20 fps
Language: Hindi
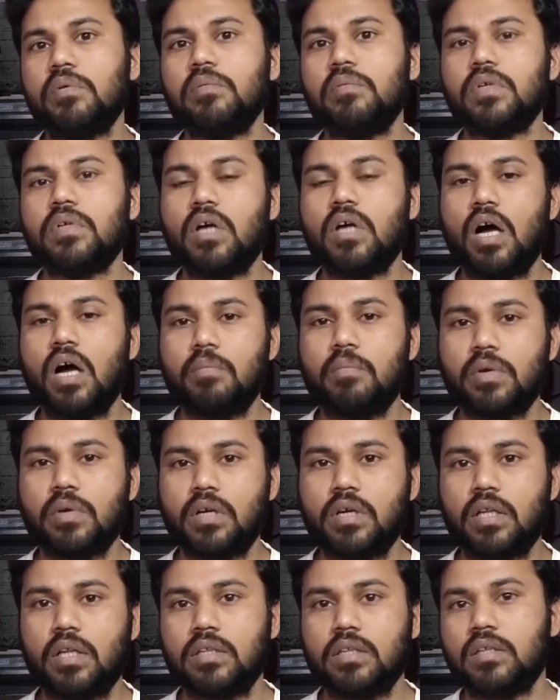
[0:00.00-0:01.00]
अभी भी कहाँ पर
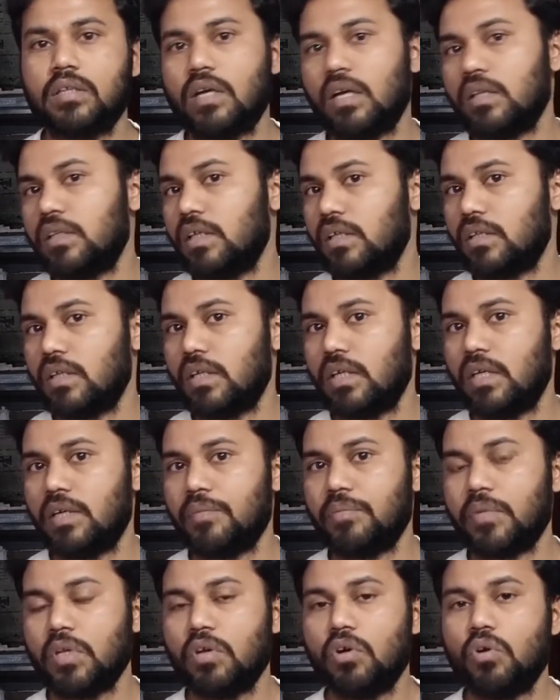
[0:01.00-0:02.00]
गलती कर देते
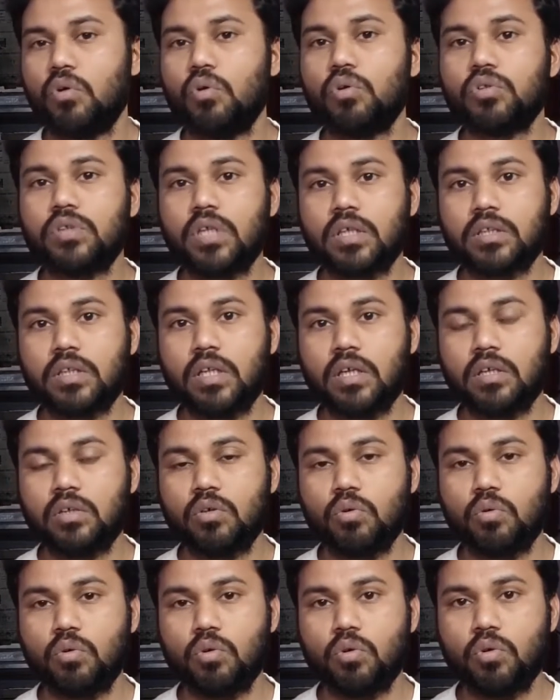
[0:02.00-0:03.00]
हैं हो सकता है
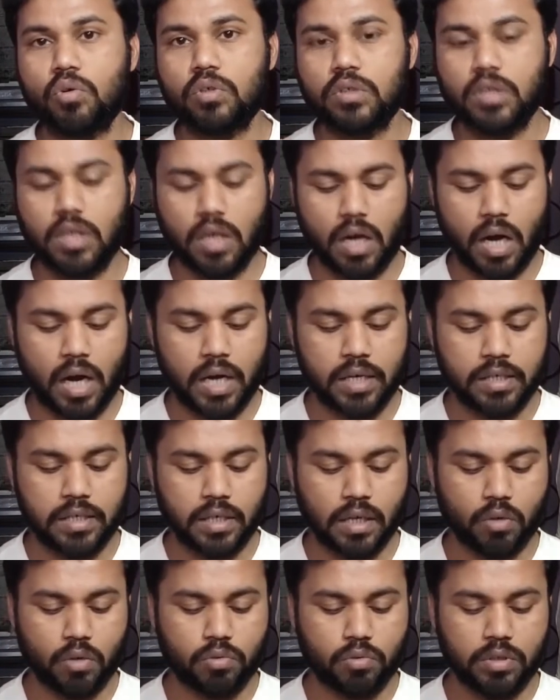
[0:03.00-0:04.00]
कि वो लोग जो आईडी
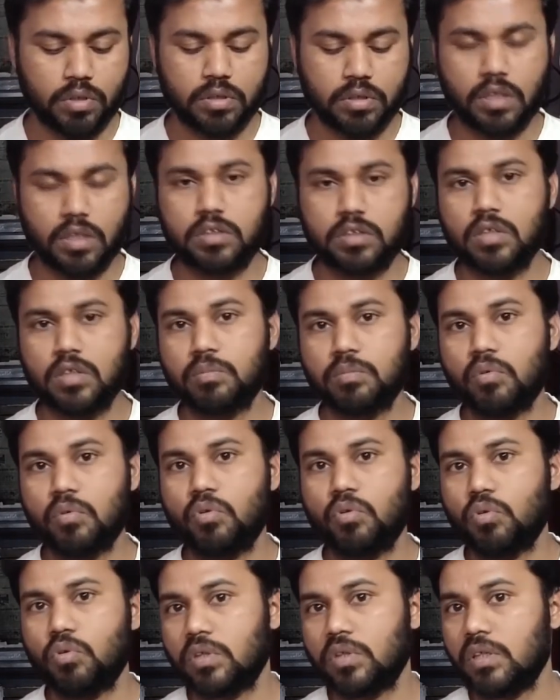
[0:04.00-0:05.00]
अगर उनकी सक्सेसफुल
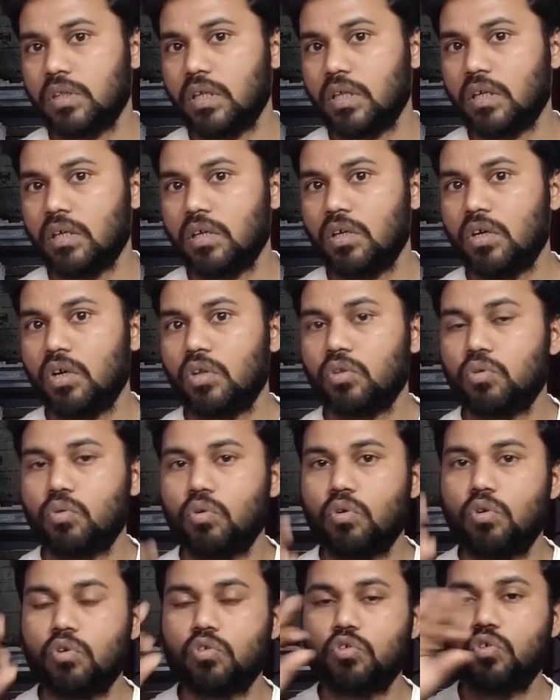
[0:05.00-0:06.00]
होती है
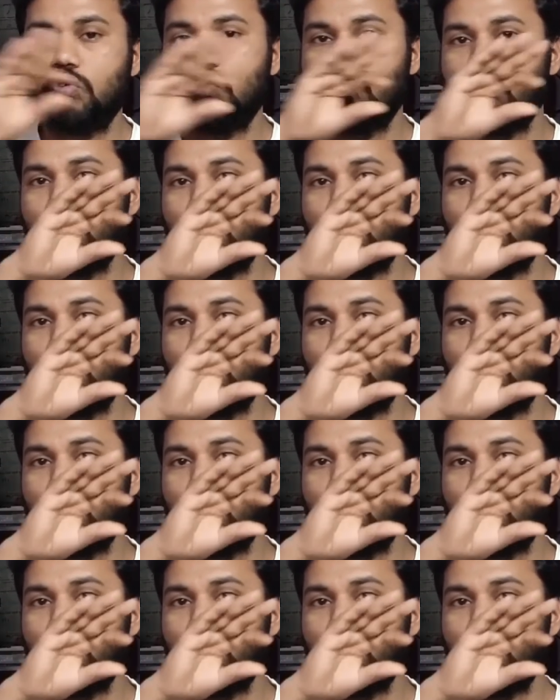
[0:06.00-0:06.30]
तो लोग जो